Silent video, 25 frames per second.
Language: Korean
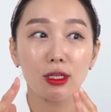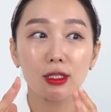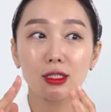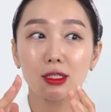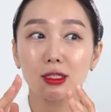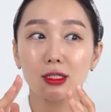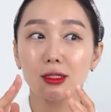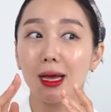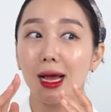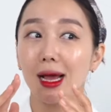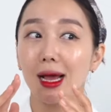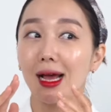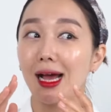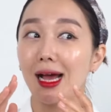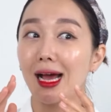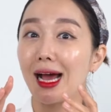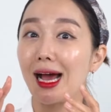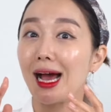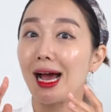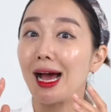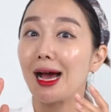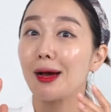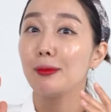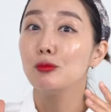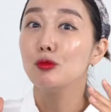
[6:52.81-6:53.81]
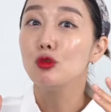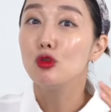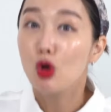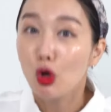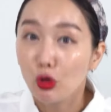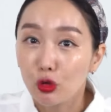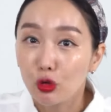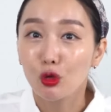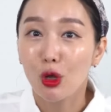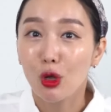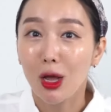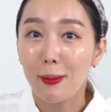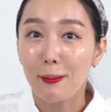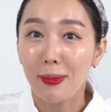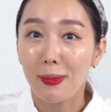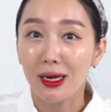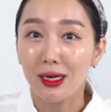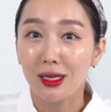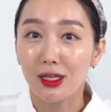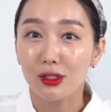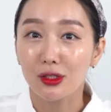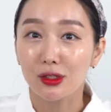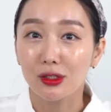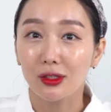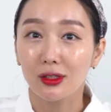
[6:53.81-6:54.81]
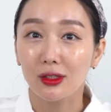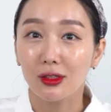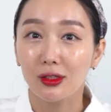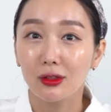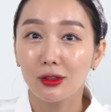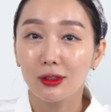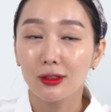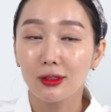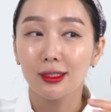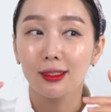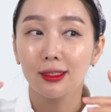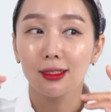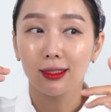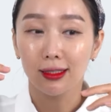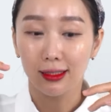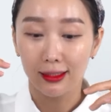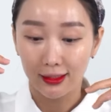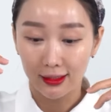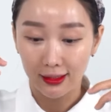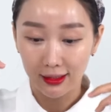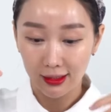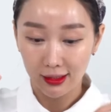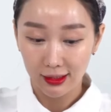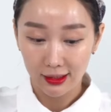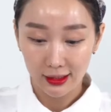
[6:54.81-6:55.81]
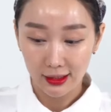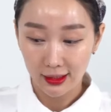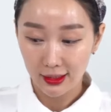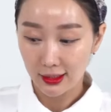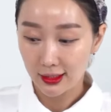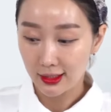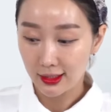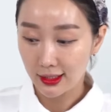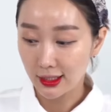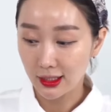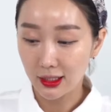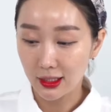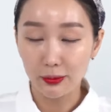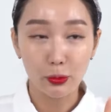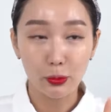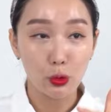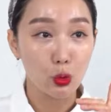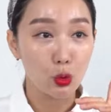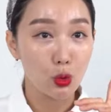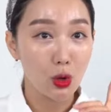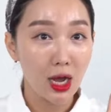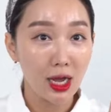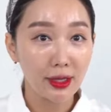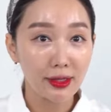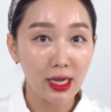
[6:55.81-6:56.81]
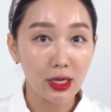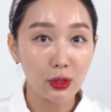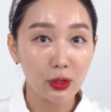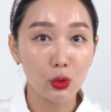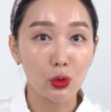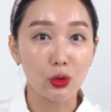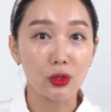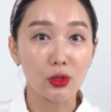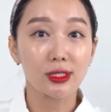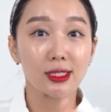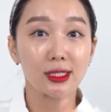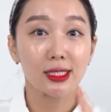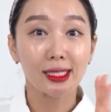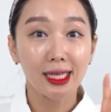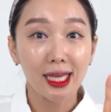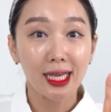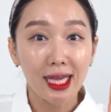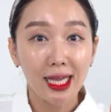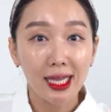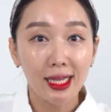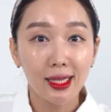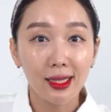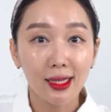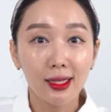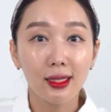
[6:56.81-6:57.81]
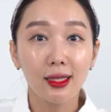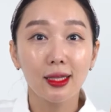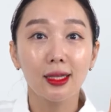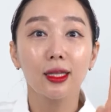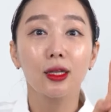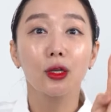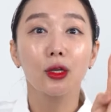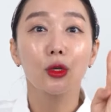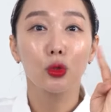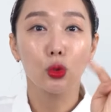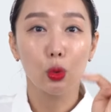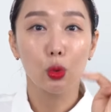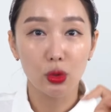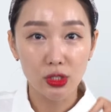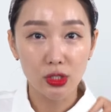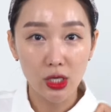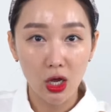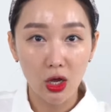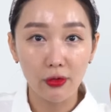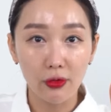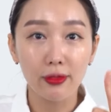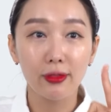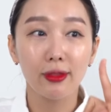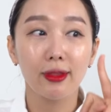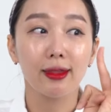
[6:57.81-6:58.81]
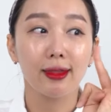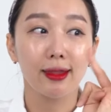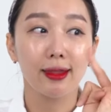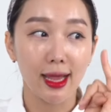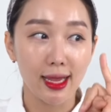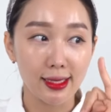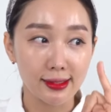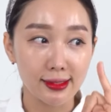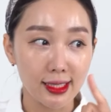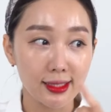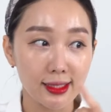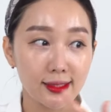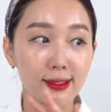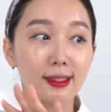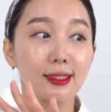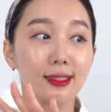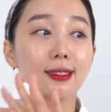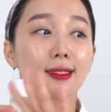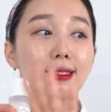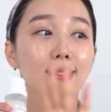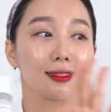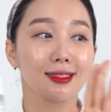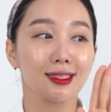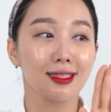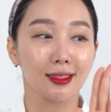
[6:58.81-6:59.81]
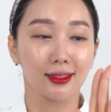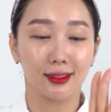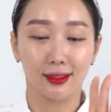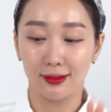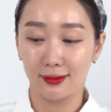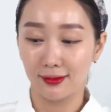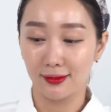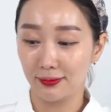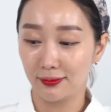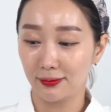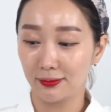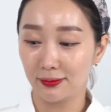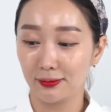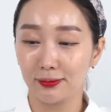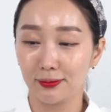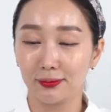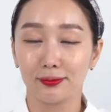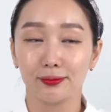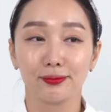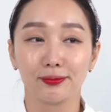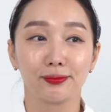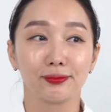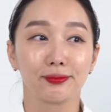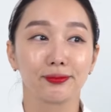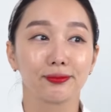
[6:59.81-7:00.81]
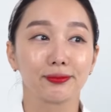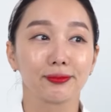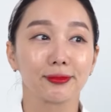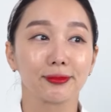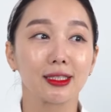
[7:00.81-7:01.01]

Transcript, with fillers: 얼굴에 지금 아무것도 안 발랐어요. 안 믿깁니다. 지금 요거 하나로 스킨, 로션, 에센스 끝. 올인원?